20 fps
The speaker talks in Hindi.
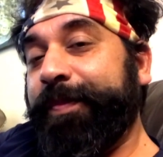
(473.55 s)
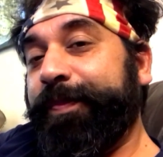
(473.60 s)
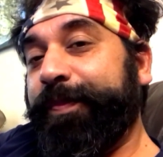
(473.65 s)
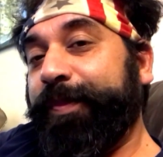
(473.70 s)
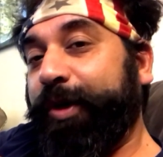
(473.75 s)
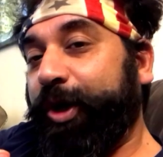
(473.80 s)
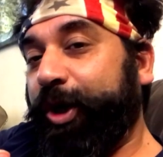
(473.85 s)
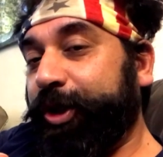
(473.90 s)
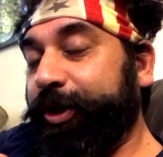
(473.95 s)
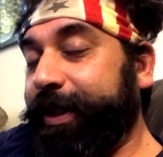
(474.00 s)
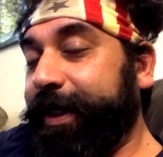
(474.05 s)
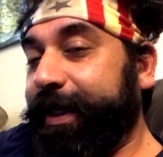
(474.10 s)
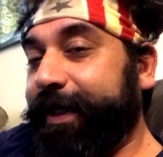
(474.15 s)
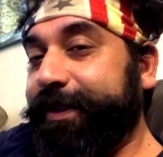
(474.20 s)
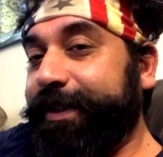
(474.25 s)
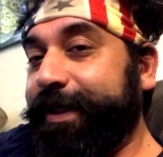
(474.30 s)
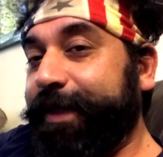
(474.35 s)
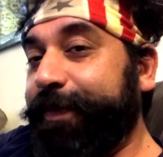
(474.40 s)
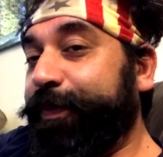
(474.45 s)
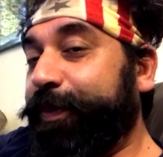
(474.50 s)
बहुत ही
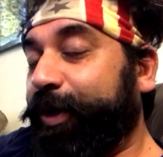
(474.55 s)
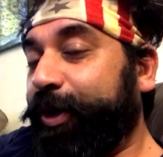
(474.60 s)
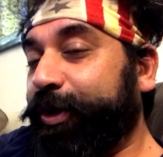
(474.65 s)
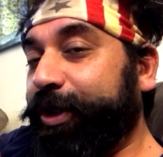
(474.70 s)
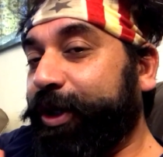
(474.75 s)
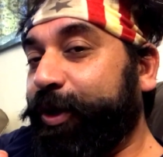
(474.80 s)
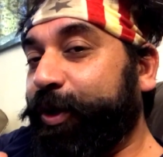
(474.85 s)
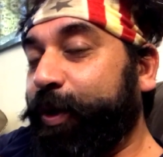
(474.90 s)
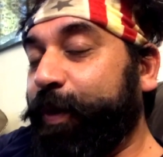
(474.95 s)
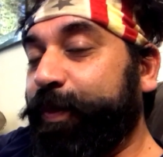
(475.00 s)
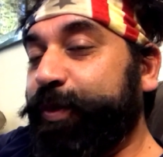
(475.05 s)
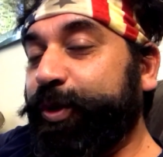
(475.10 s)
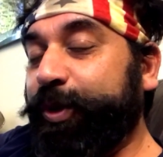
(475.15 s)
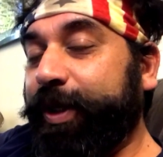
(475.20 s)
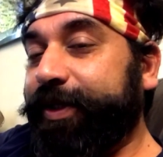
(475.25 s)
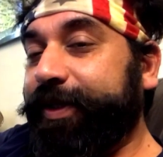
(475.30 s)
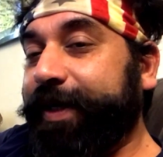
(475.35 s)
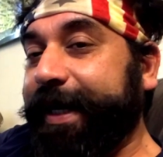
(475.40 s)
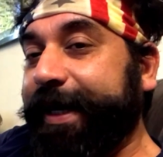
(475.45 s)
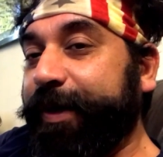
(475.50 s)
अच्छी बहुत ही
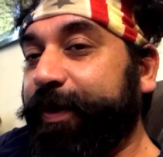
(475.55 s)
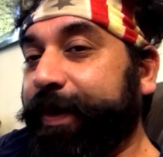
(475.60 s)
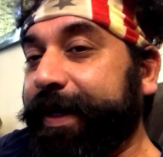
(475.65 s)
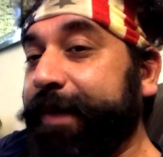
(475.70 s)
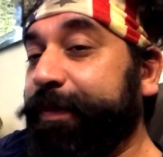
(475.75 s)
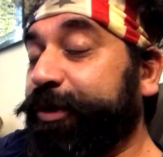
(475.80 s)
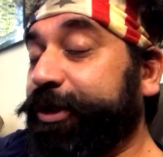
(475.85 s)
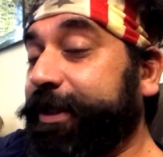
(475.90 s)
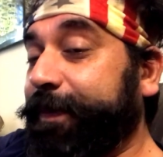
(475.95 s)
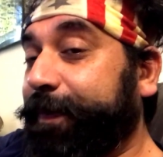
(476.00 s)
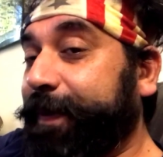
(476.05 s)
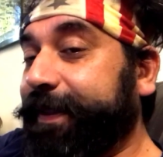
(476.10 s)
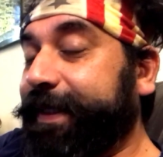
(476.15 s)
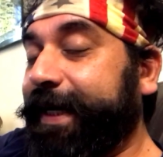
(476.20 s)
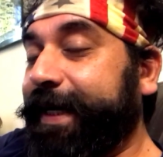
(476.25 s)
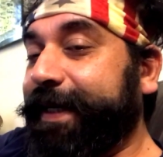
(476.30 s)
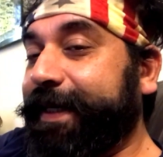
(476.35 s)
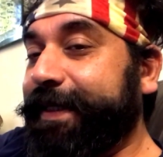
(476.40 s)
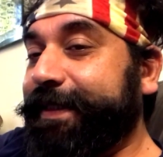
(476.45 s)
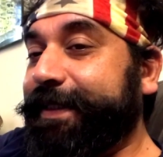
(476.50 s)
खूबसूरत राइड होगी मुझे पता
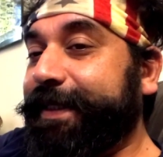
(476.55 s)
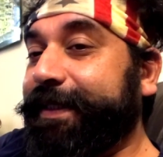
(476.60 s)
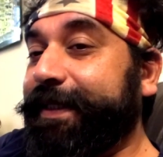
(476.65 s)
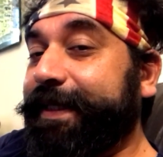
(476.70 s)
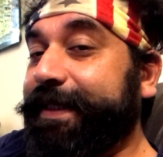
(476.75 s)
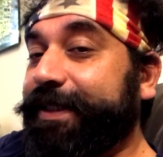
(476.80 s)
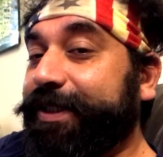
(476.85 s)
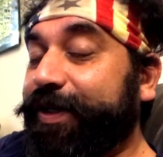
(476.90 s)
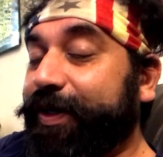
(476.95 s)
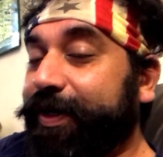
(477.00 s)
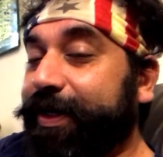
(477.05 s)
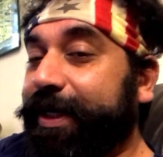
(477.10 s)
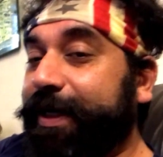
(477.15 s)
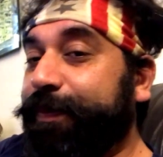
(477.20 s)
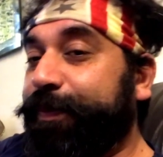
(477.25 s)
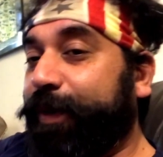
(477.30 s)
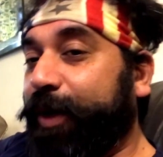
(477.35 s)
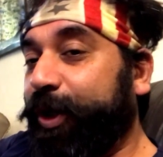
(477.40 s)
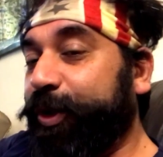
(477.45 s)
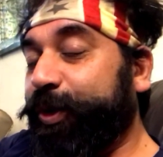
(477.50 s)
है कि इसके अंदर स्ट्रगल
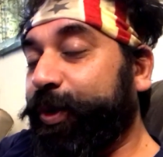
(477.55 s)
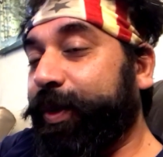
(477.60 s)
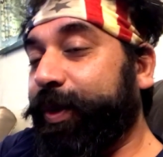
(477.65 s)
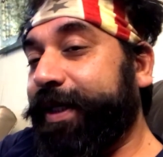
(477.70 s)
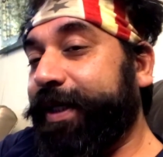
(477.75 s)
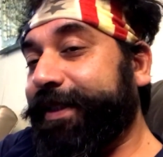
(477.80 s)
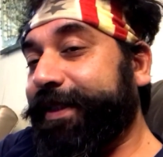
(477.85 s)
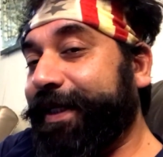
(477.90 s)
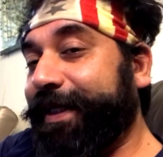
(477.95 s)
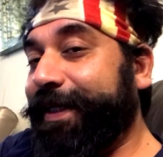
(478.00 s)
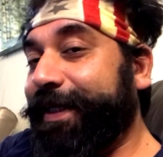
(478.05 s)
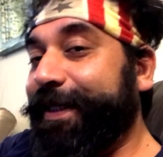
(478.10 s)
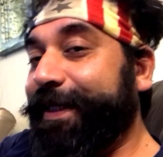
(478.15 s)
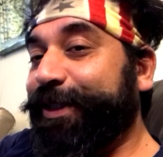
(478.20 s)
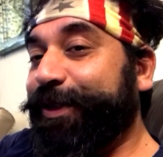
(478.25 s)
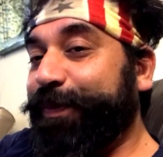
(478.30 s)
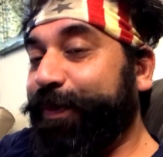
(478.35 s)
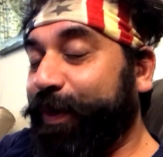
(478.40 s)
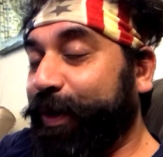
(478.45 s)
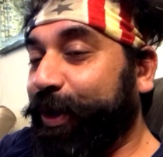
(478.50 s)
बहुत होगा
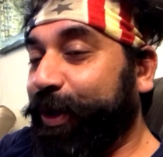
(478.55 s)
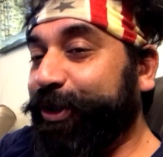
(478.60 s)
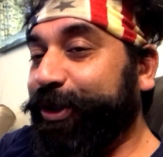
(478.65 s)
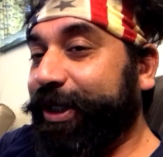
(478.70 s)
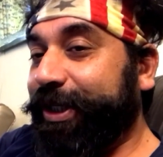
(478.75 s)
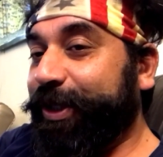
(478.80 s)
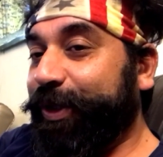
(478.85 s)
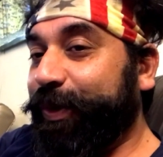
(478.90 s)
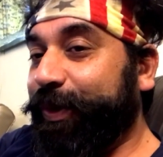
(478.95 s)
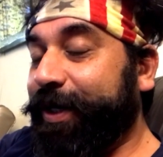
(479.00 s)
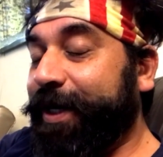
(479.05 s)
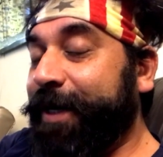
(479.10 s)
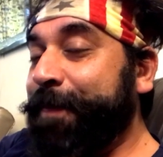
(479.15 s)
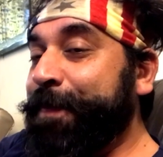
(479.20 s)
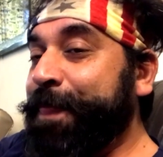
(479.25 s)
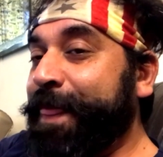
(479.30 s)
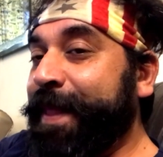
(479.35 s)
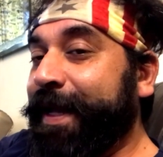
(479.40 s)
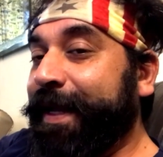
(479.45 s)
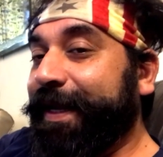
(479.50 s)
संघर्ष बहुत ज़्यादा होगा
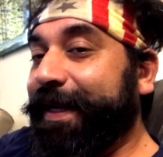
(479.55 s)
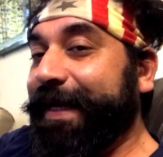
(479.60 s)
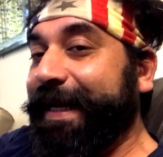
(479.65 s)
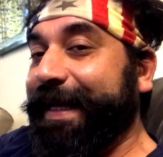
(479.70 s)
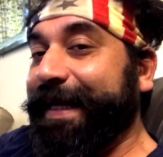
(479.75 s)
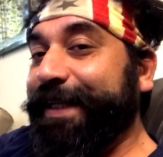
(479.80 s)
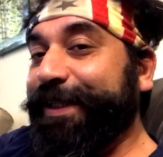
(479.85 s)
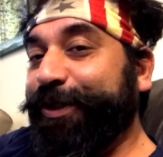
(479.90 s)
लेकिन